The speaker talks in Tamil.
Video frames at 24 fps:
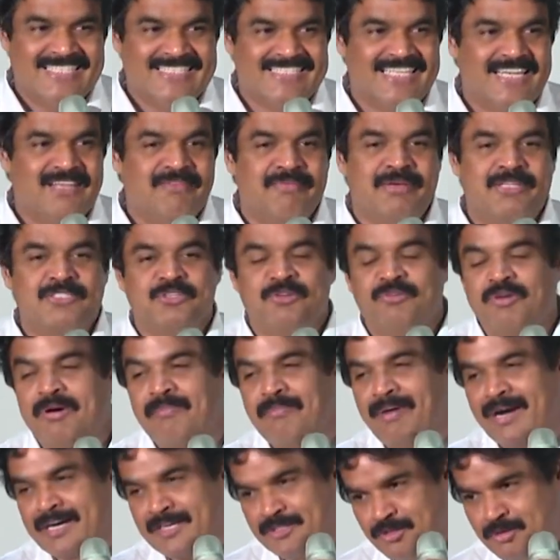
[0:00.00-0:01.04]
சில பேர்
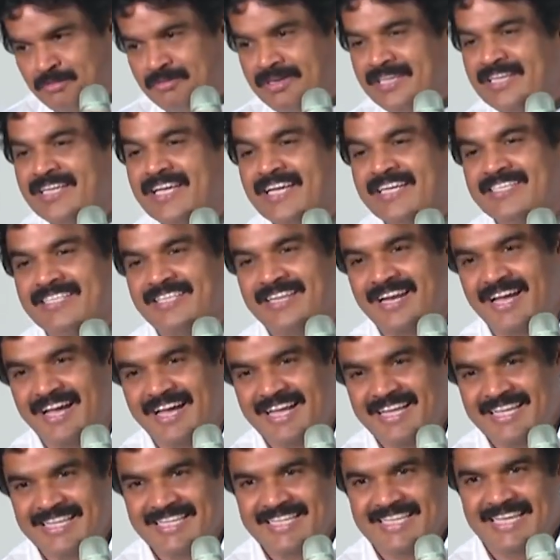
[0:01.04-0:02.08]
சொல்லுவான் பக்கத்து ரூம்லேயும் கேட்குதுடா
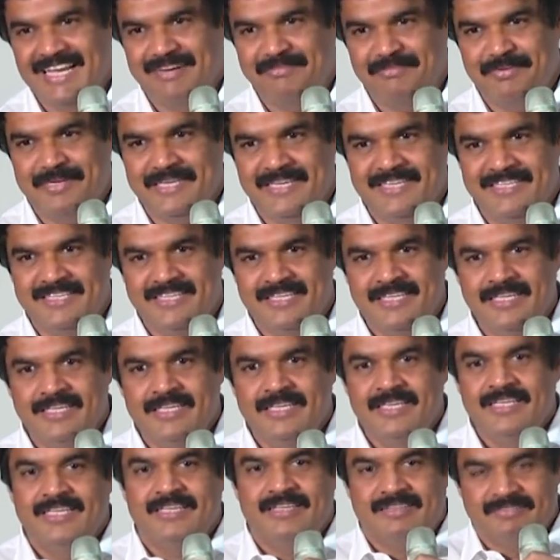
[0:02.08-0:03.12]
அப்படின்னு
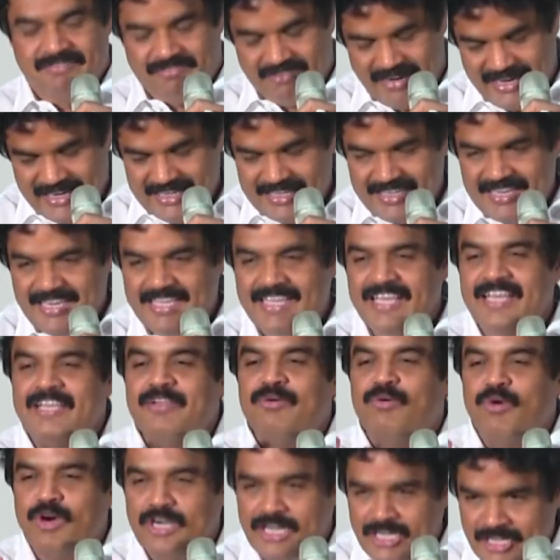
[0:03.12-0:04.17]
ஃப்ளைட்டில்
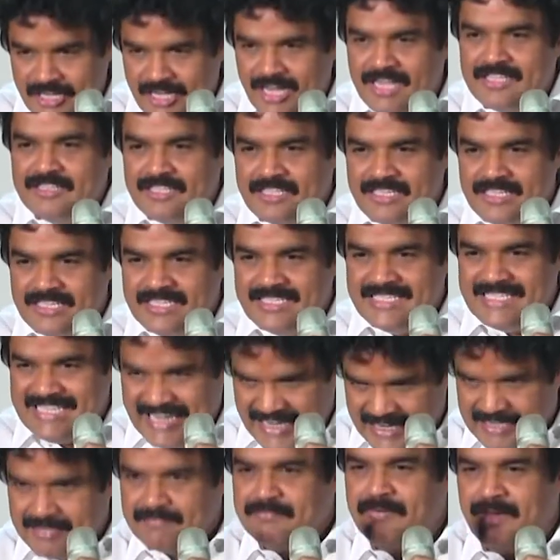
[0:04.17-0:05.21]
ஏறி உட்காந்து
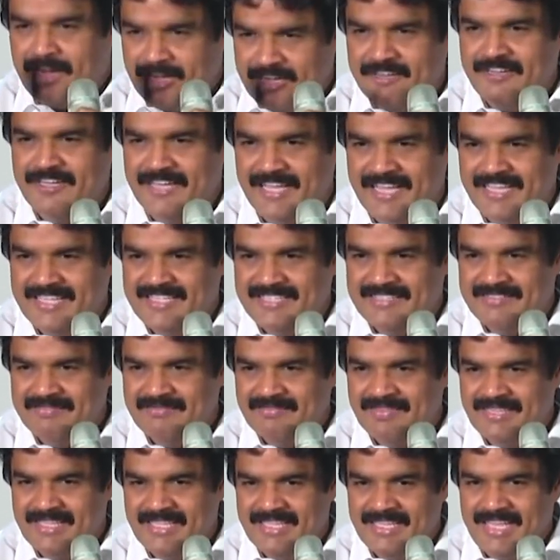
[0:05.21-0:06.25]
டேக்கப் ஆகுங்க
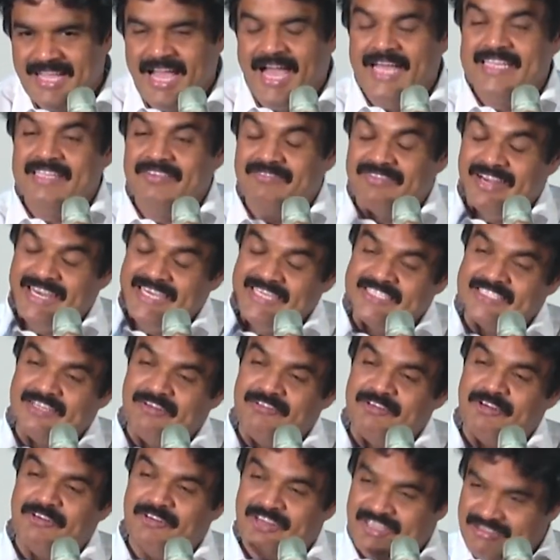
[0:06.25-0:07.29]
அந்த ஃப்ளைட்
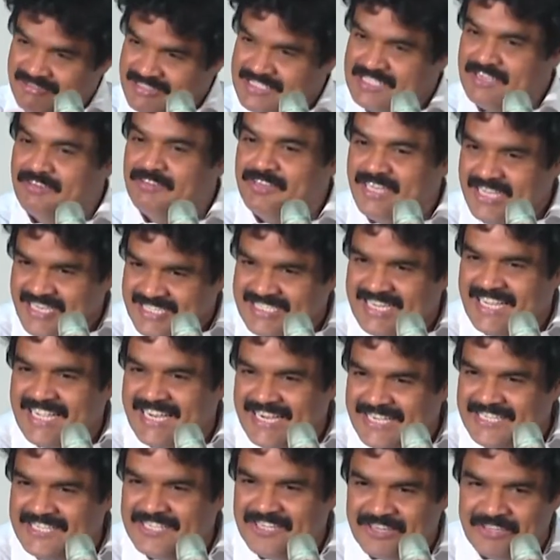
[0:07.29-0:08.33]
சவுண்டை விட இவன் சவுண்டு எக்ஸ்ட்ரா
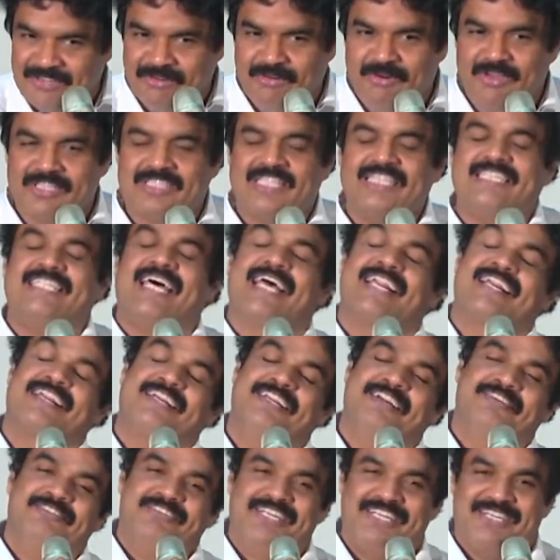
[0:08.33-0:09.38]
கேட்டுட்ருக்கோம் இருக்கும் ஒருத்தன்
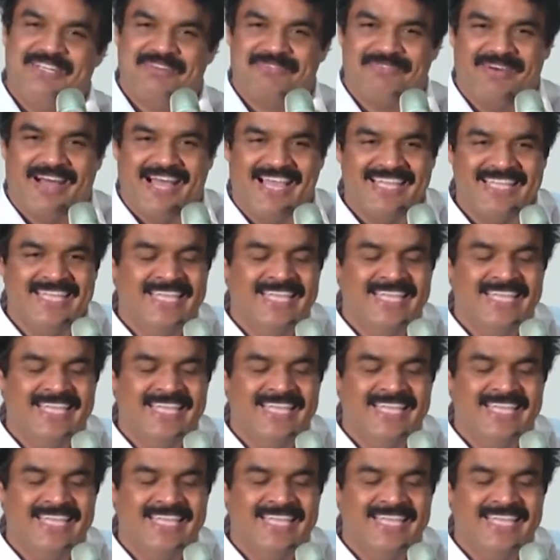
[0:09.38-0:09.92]
டர்னர் விட்டுட்டு இருப்பான்